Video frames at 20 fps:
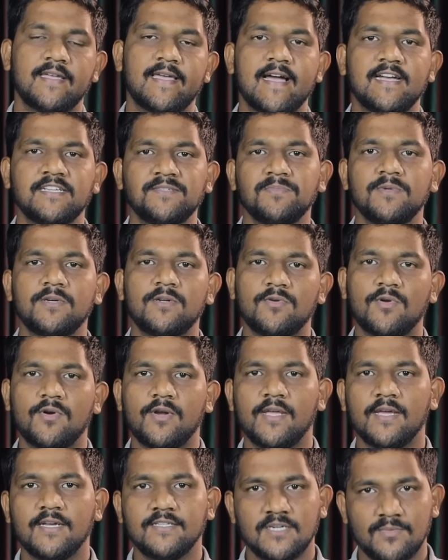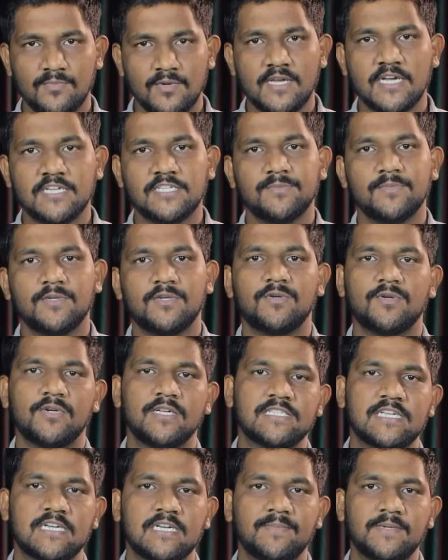காஷ்மீரினுடைய ஜம்மு
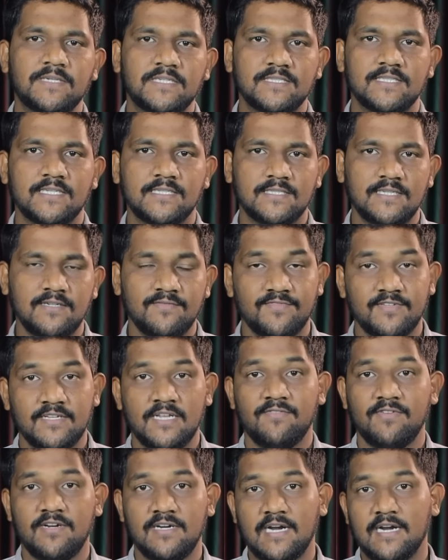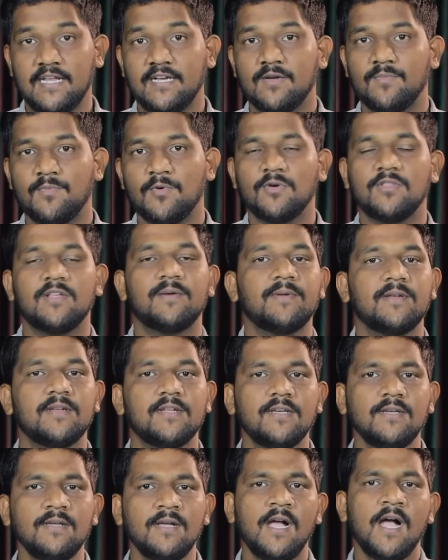காஷ்மீரினுடைய சட்டமன்ற தேர்தல் விரைவில் நடக்க போகுது
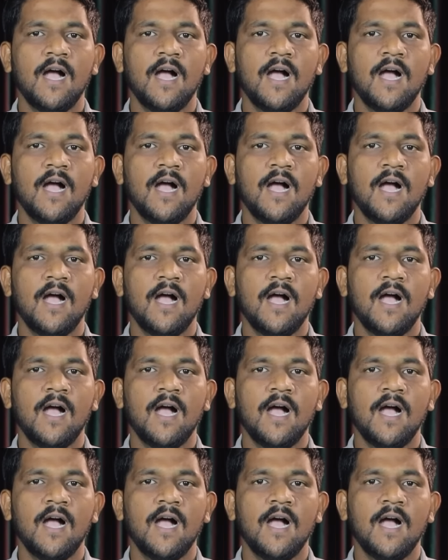அப்படின்னு